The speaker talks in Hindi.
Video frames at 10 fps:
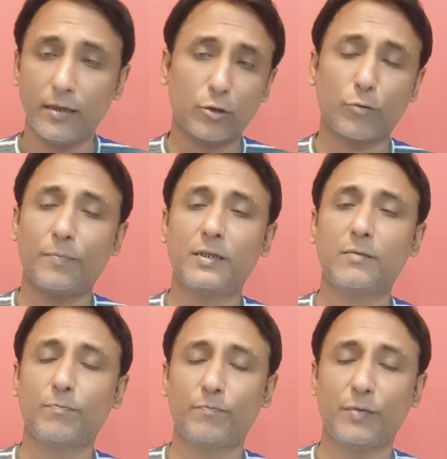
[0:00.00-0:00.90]
या तो
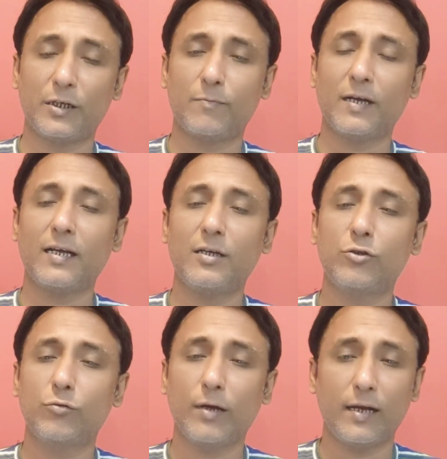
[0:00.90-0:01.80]
पिच पिच में कहीं
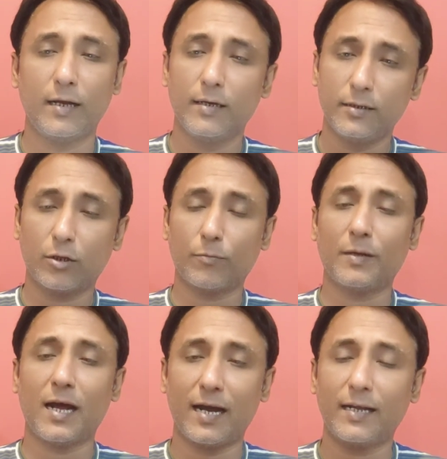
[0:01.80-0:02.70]
इशू है या तो
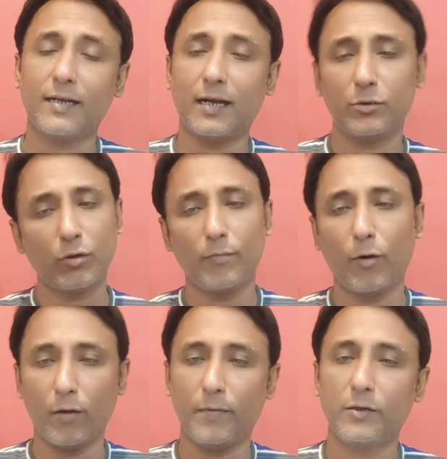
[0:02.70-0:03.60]
फिर आखिरकार जो है
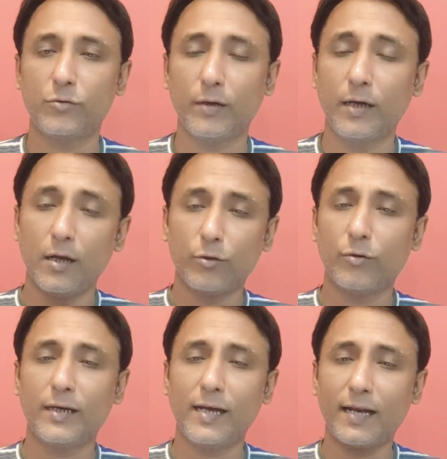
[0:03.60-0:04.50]
बॉल पे इशू है
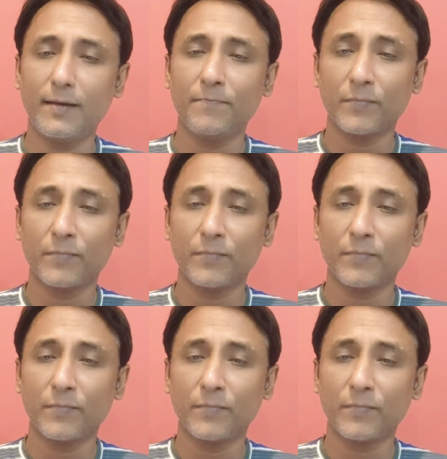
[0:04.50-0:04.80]
क्योंकि यार